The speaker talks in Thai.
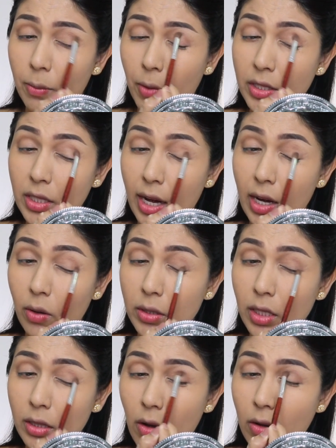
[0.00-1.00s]
เพราะฉะนั้นเราก็
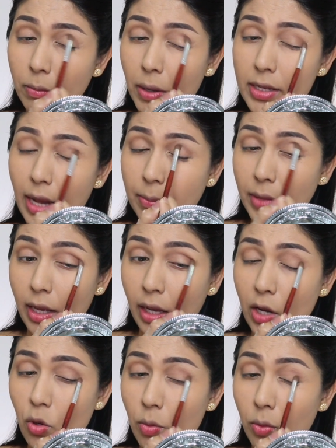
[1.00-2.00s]
จะต้องพยายามแต่ง
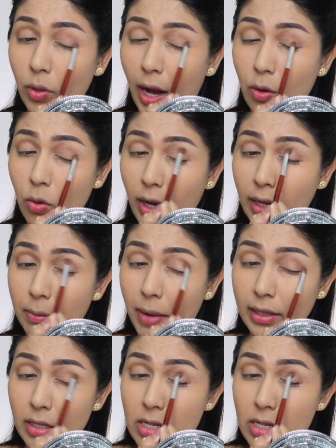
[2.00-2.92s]
ให้ดูเท่ากันมาก